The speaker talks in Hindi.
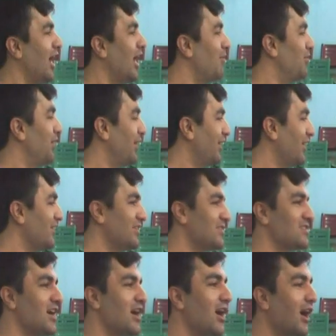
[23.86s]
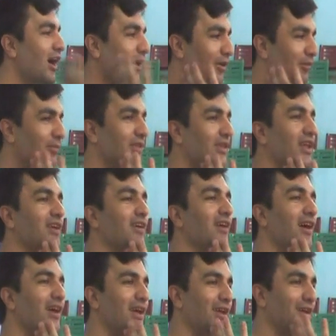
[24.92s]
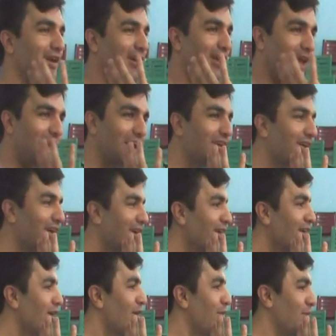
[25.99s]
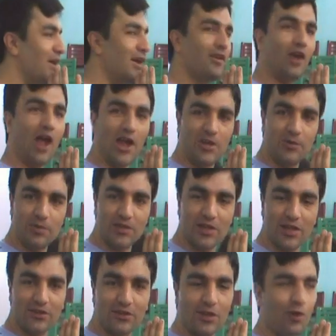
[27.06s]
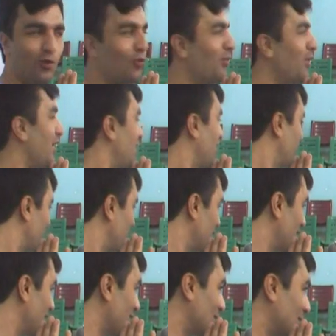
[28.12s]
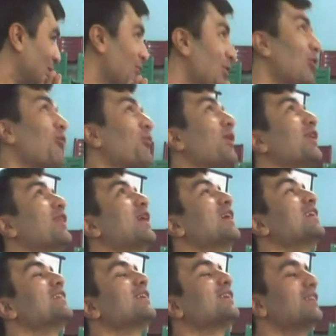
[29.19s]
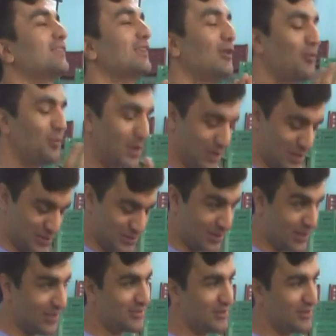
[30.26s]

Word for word: आप देखिए जैसा बंदे का एक अगर हेड है मैं राइट भी देखता हूँ मैं लेफ्ट भी देखता हूँ मैं ऊपर देख सकता हूँ मैं नीचे देख